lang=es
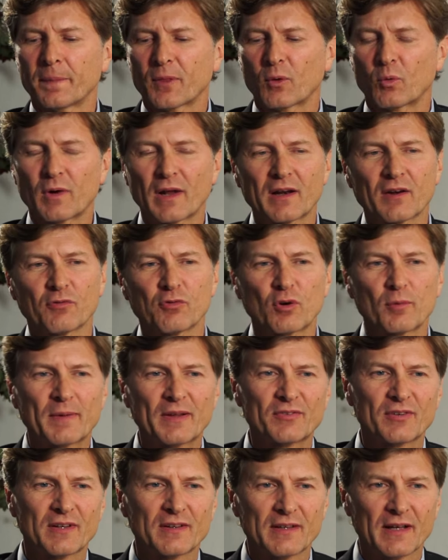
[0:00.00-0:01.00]
una reforma
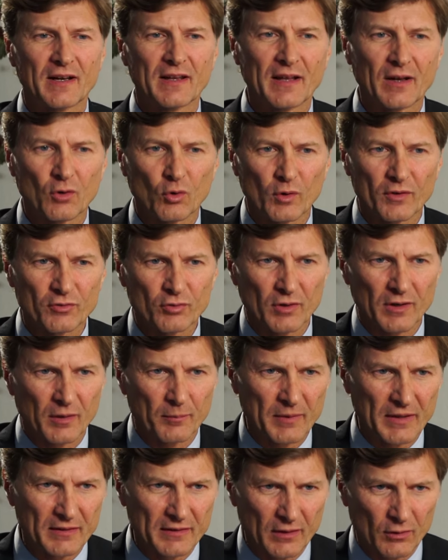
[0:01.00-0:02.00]
hacendaria no es
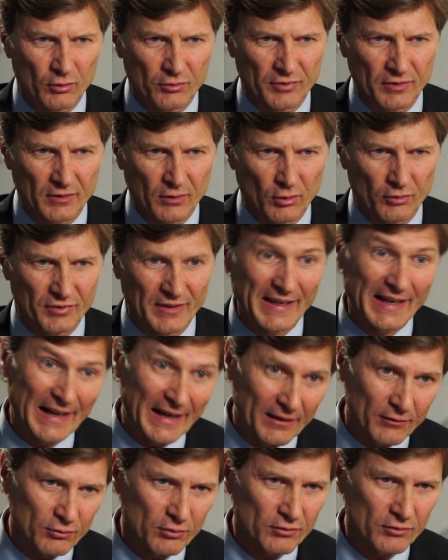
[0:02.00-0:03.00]
solamente los,
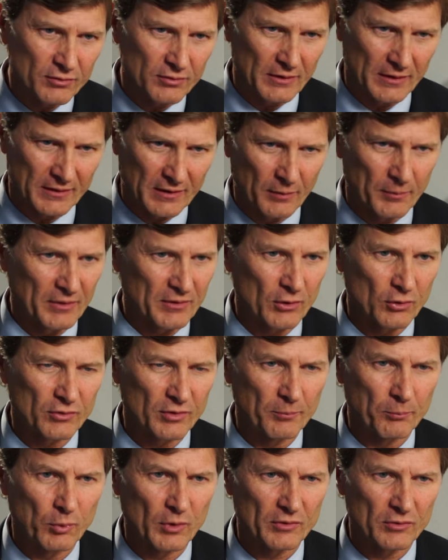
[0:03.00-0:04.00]
ingresos a través de los
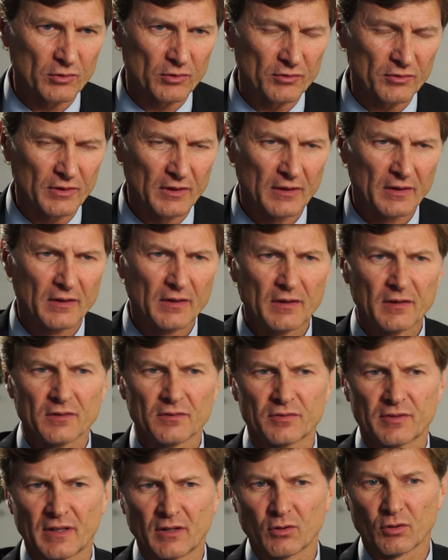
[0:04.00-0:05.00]
impuestos,
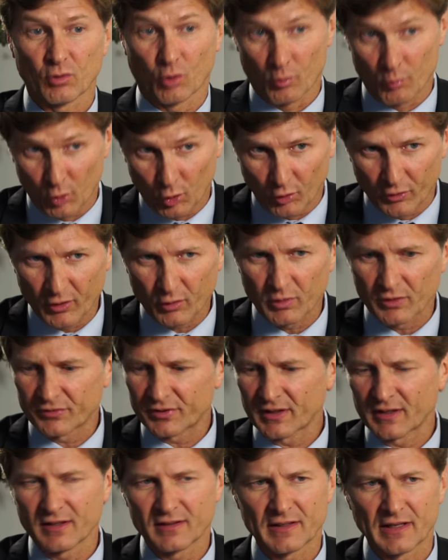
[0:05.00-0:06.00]
sino, como lo dijo el
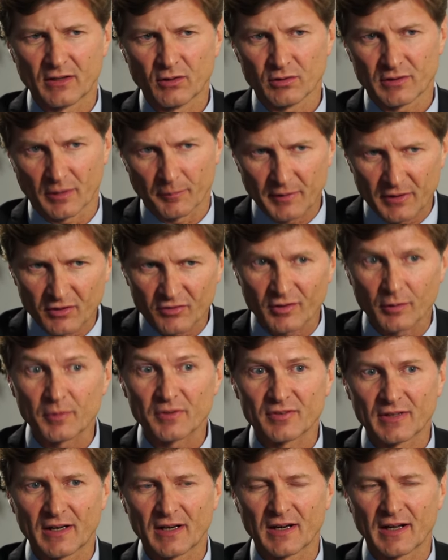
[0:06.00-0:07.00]
secretario, también es
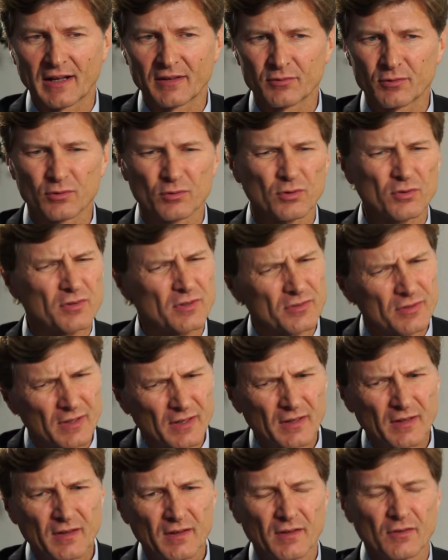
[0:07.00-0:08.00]
revisar el gasto. Entonces,
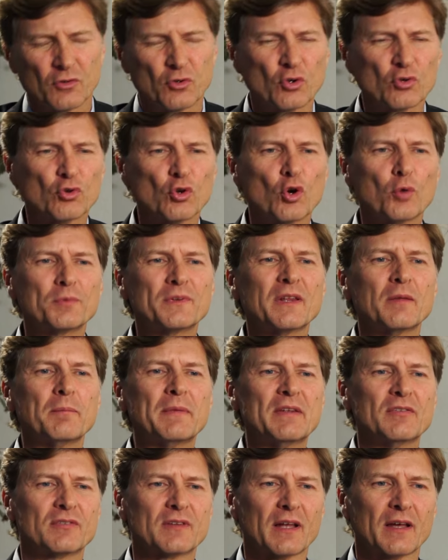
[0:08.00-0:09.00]
yo soy
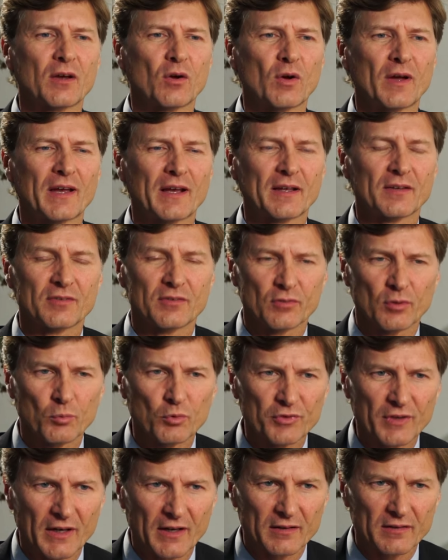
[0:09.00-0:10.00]
optimista en, que si
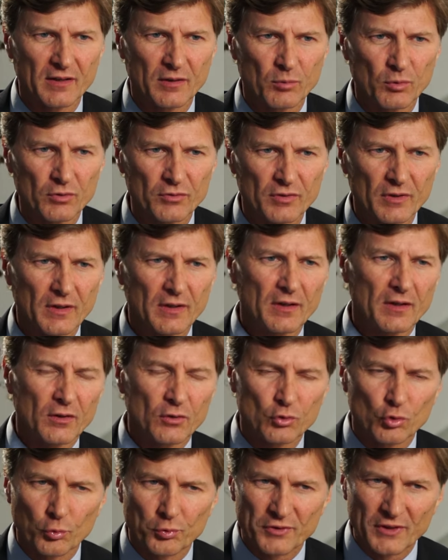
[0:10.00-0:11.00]
somos creativos,
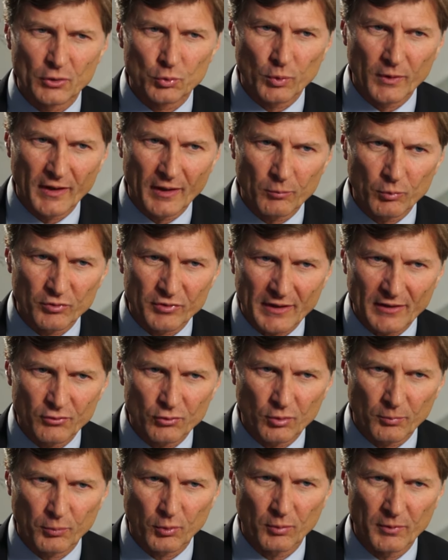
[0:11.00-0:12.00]
sustituiremos
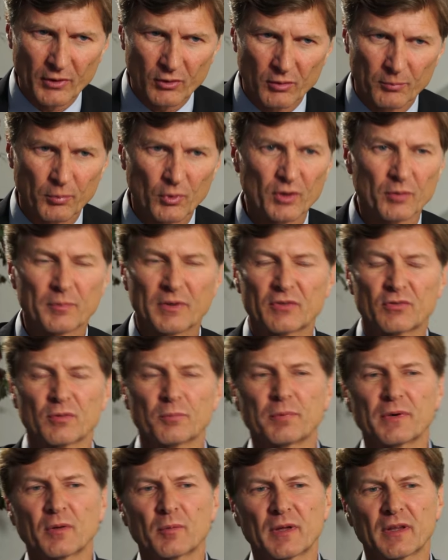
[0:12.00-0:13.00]
gasto público por inversión
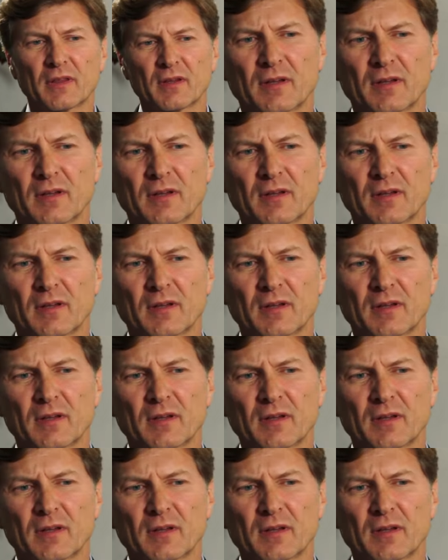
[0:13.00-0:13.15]
privada.